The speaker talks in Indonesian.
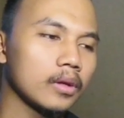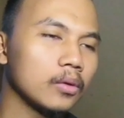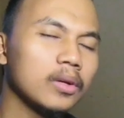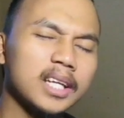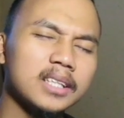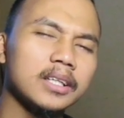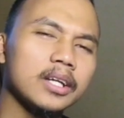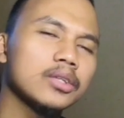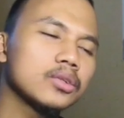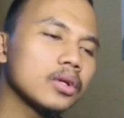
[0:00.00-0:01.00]
lu lihat
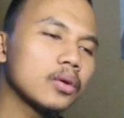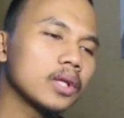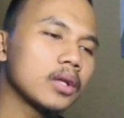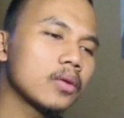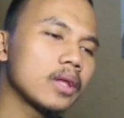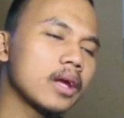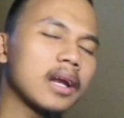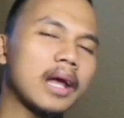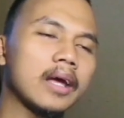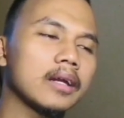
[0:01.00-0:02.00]
sendiri cuy konten-konten yang
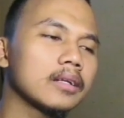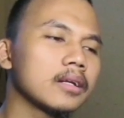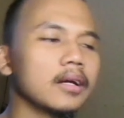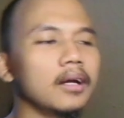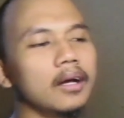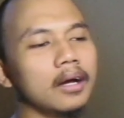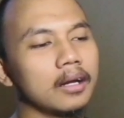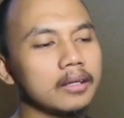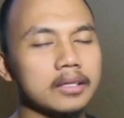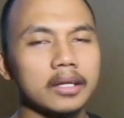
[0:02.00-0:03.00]
lain uh,
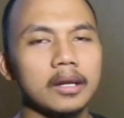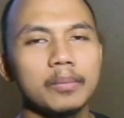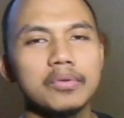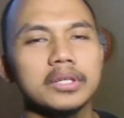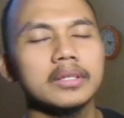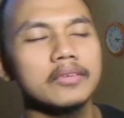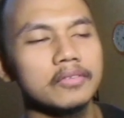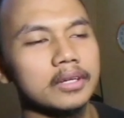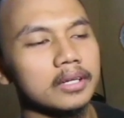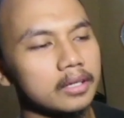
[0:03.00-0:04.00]
di channel Bucin
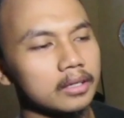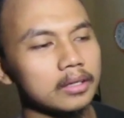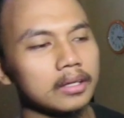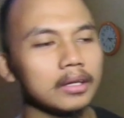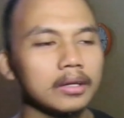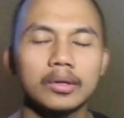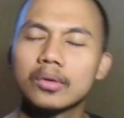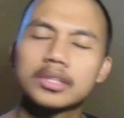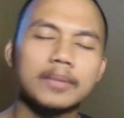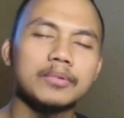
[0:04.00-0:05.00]
TV ini
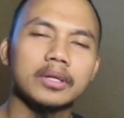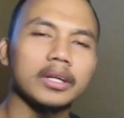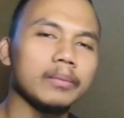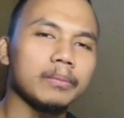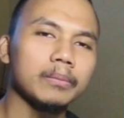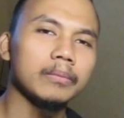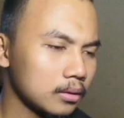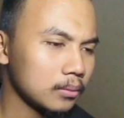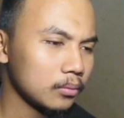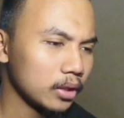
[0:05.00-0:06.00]
lu subscribe
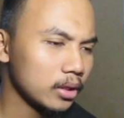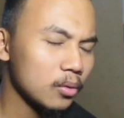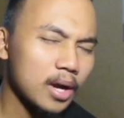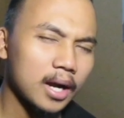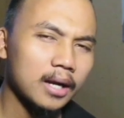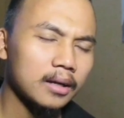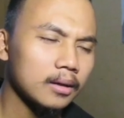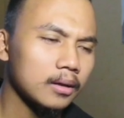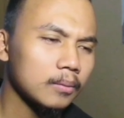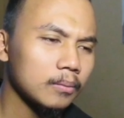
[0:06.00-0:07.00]
mungkin gue akan
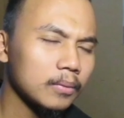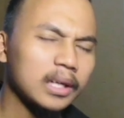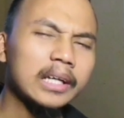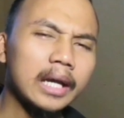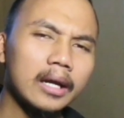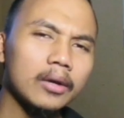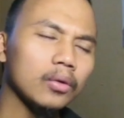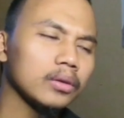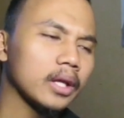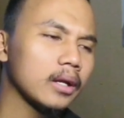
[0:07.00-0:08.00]
meriak
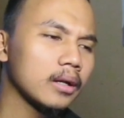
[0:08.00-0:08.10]
konten